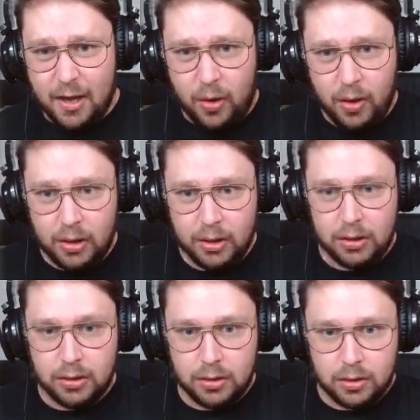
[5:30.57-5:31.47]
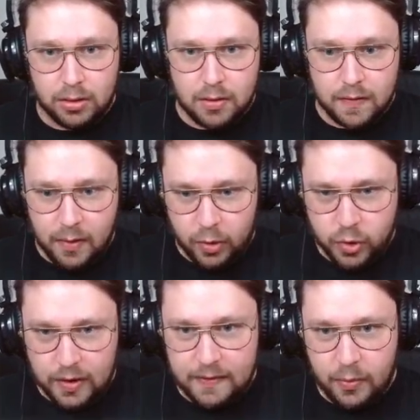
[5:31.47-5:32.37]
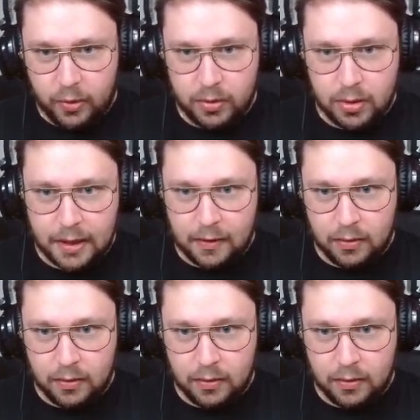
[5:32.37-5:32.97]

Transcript: gros Il va nous courir après C'est bon, je crois que c'est bon. Attends.